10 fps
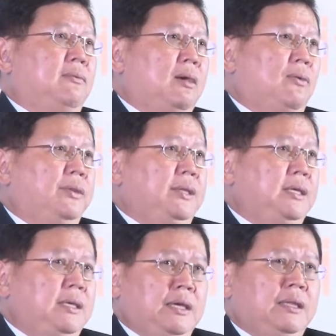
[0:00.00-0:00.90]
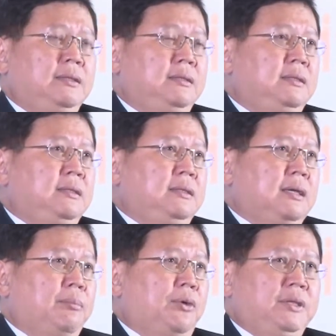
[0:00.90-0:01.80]
ว่าคนที่เขียน
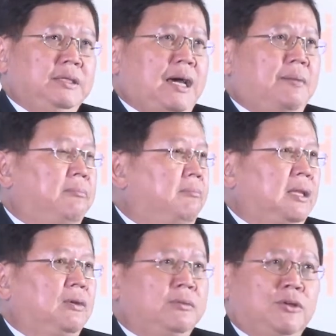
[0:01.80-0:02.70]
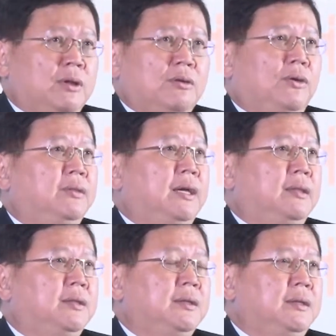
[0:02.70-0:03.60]
กับคนที่ทำมันคนคนละคนกัน